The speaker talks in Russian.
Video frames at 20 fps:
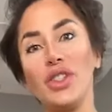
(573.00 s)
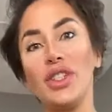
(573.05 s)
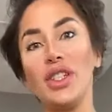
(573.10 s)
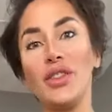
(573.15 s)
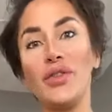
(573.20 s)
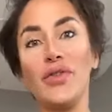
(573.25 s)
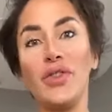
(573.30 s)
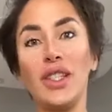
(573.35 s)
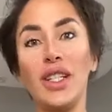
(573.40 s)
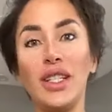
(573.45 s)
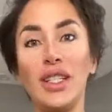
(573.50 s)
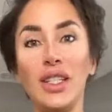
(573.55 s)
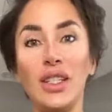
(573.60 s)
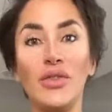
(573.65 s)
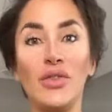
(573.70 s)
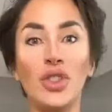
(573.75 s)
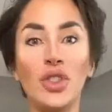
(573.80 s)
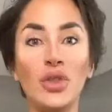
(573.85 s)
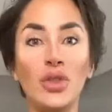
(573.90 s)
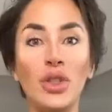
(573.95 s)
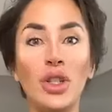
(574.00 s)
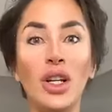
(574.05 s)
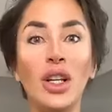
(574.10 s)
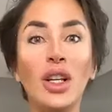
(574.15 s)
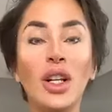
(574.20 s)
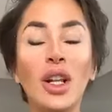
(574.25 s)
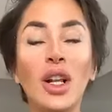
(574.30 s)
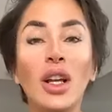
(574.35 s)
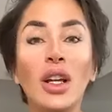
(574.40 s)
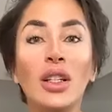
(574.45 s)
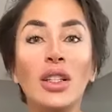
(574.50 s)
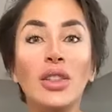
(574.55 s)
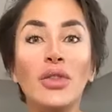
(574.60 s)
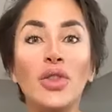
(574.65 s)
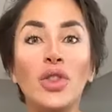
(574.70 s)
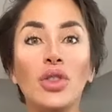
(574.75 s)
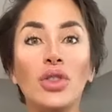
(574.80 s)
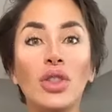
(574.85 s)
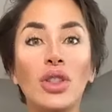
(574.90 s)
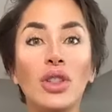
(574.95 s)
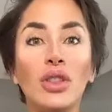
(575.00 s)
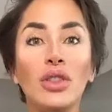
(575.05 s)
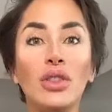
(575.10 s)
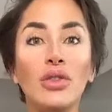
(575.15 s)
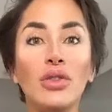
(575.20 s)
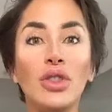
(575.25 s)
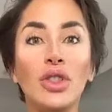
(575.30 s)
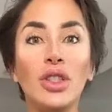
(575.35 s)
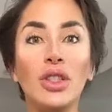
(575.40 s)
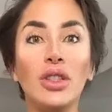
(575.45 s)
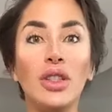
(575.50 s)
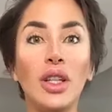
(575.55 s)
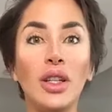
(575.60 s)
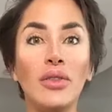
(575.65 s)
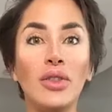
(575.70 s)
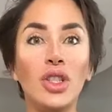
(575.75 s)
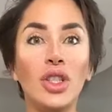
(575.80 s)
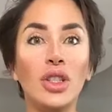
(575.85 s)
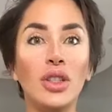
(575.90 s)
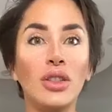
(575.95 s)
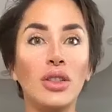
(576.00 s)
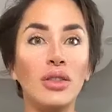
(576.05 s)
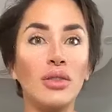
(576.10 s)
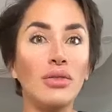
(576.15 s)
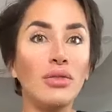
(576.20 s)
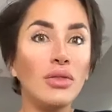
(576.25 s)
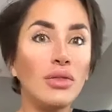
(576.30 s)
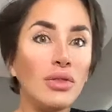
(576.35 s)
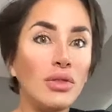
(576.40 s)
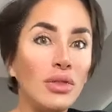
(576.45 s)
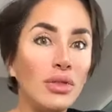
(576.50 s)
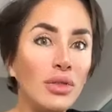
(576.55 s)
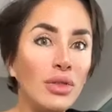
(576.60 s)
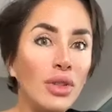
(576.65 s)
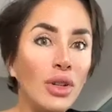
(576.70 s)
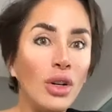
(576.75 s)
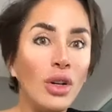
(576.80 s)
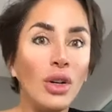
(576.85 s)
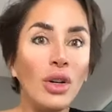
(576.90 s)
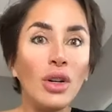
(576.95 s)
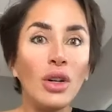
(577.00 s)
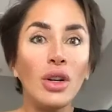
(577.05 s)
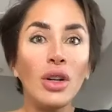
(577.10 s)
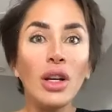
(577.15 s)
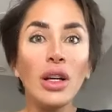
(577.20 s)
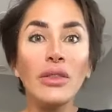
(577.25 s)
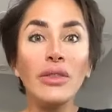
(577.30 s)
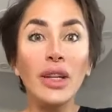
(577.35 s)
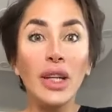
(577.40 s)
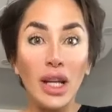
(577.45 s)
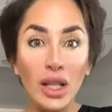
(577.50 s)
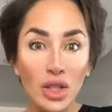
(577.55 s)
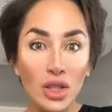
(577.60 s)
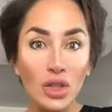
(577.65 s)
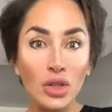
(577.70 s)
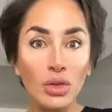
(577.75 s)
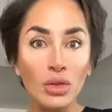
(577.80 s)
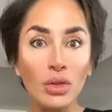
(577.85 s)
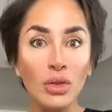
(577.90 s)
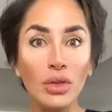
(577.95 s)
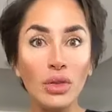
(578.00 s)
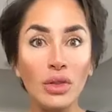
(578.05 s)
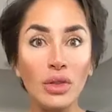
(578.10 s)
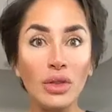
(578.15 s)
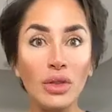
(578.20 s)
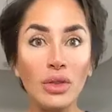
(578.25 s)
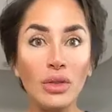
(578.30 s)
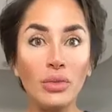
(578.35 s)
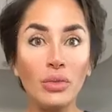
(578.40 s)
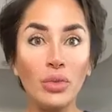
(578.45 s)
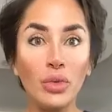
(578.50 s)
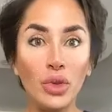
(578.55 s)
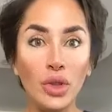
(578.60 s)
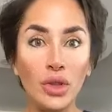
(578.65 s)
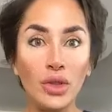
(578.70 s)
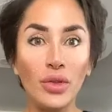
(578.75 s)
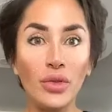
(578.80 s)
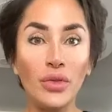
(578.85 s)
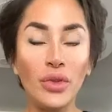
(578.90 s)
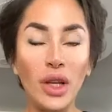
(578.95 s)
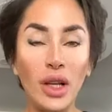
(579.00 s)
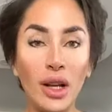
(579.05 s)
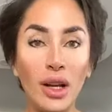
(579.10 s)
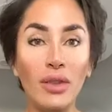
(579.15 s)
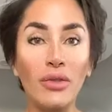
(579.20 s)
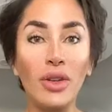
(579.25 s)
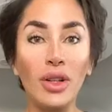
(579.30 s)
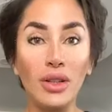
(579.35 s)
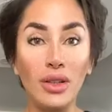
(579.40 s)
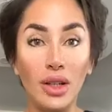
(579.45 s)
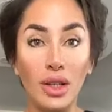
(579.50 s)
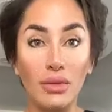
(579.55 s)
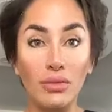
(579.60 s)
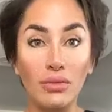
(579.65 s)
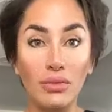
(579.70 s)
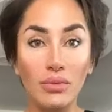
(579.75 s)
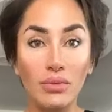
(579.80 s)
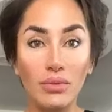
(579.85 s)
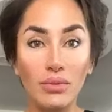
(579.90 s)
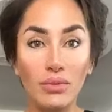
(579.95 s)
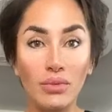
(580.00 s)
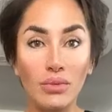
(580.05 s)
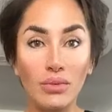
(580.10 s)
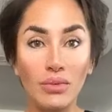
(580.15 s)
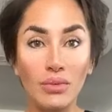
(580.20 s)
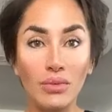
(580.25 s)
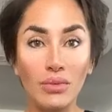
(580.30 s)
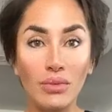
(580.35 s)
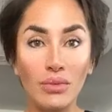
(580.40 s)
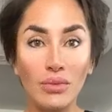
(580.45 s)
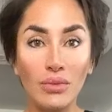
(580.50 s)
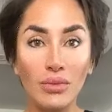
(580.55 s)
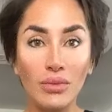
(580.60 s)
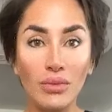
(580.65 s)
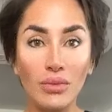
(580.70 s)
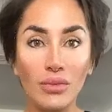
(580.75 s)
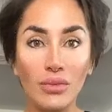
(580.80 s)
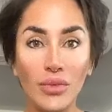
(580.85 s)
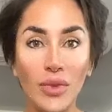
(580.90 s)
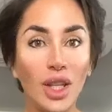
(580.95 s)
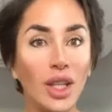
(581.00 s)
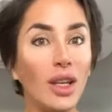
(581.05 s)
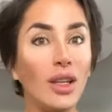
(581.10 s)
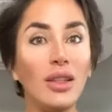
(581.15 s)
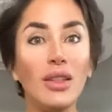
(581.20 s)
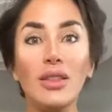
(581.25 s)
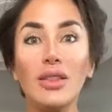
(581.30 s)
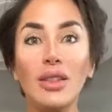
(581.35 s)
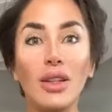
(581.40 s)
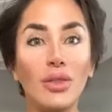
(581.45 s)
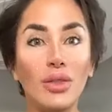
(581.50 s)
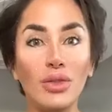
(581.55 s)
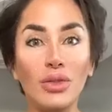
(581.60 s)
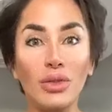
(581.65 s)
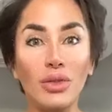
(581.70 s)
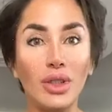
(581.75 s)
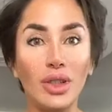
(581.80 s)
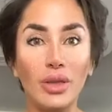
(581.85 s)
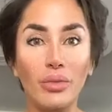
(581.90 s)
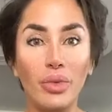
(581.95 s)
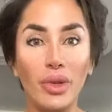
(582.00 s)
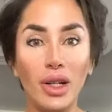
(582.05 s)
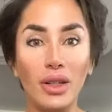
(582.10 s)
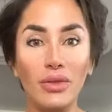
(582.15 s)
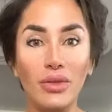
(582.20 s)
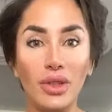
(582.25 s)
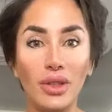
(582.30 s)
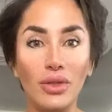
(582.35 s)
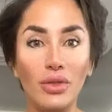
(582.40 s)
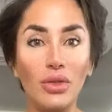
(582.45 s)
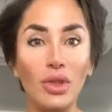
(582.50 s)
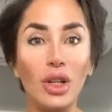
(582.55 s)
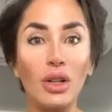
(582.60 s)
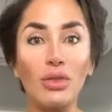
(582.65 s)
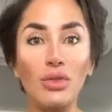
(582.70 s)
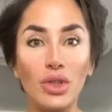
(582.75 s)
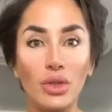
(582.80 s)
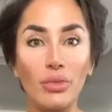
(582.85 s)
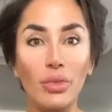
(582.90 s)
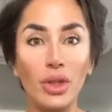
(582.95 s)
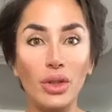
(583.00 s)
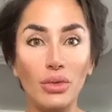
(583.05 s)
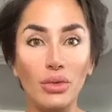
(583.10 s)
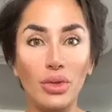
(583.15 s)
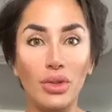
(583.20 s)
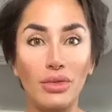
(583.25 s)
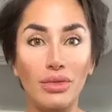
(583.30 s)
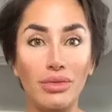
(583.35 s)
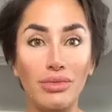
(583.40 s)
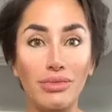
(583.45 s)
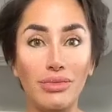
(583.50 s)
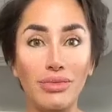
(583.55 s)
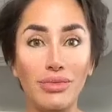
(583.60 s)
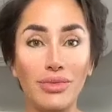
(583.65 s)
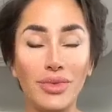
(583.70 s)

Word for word: происходит сейчас в садике, в школе. Девчонки, слушайте, девочки, говорят, что будет вторая волна. Я не знаю, насколько это правда, но я уже боюсь.